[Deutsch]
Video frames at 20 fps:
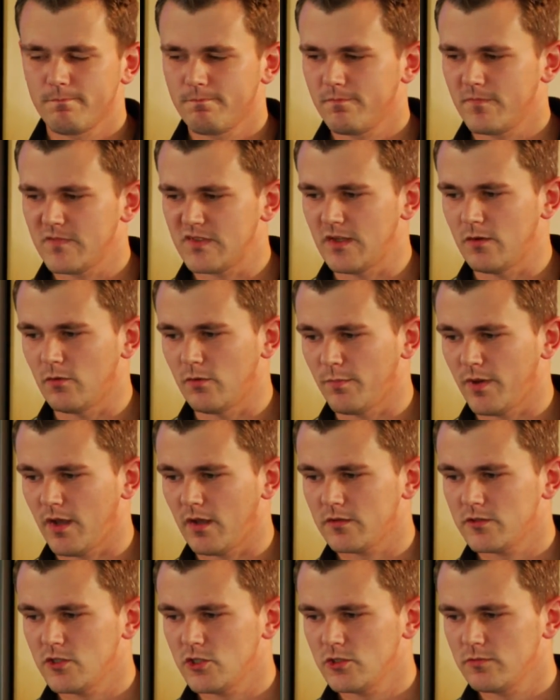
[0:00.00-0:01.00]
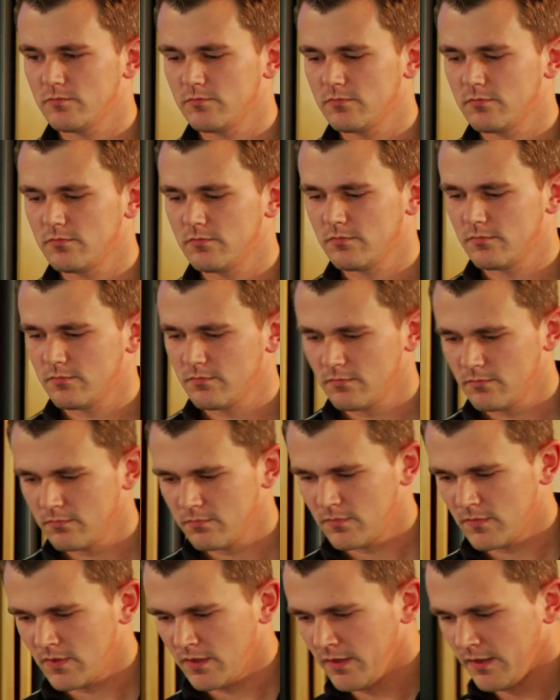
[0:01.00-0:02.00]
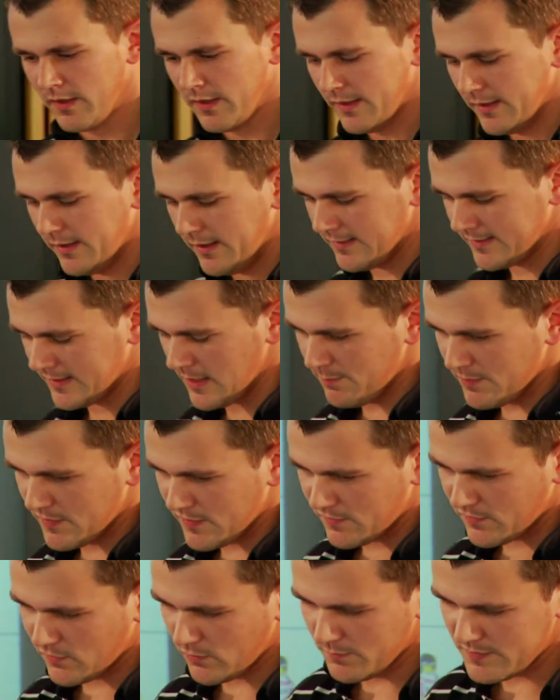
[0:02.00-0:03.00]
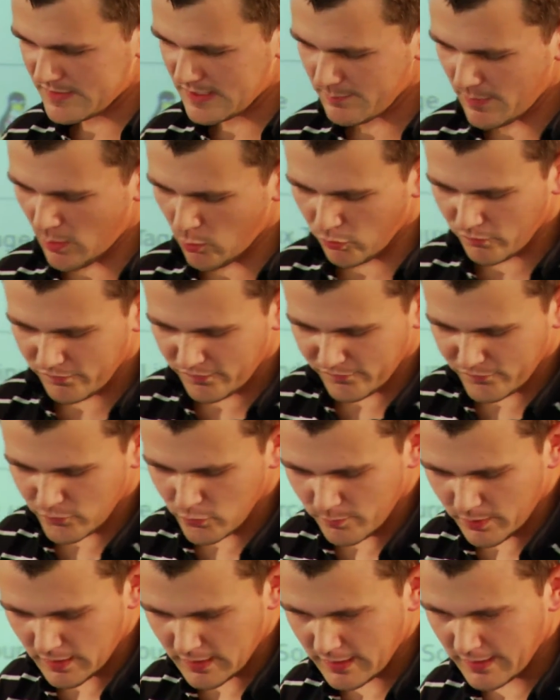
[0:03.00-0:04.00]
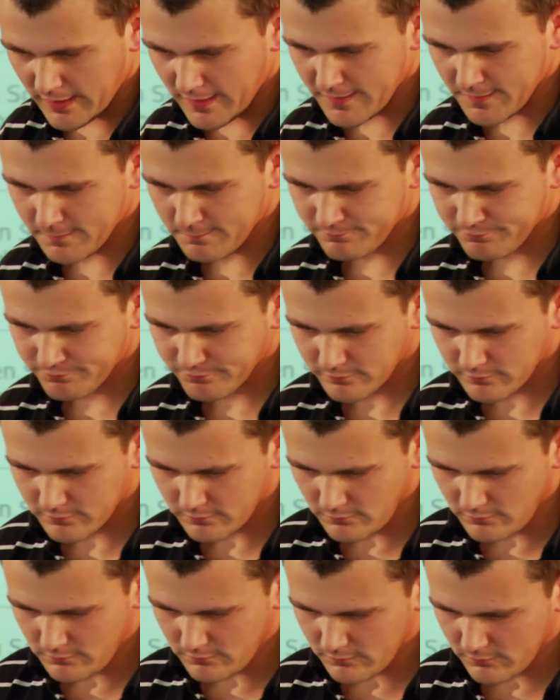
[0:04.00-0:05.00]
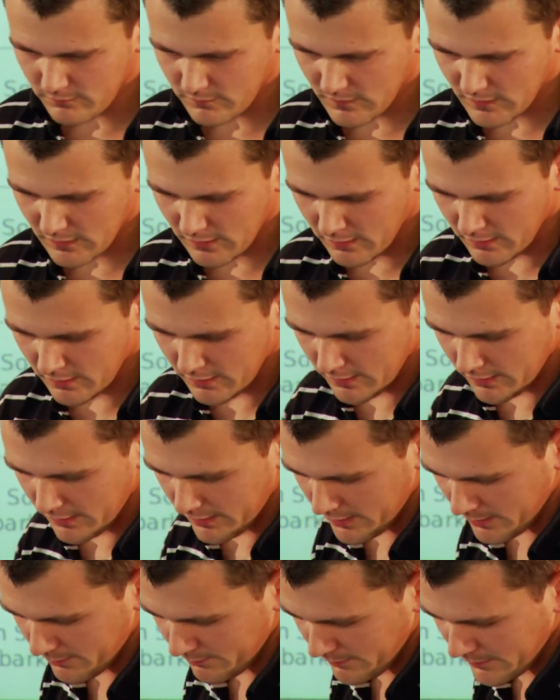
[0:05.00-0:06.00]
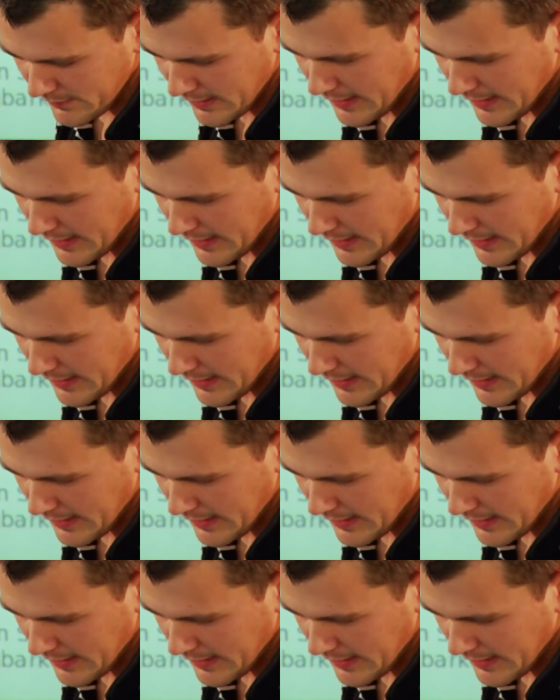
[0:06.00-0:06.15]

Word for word: Sehr unpraktisch. Es gibt zum Thema Hochverfügbarkeit ähm,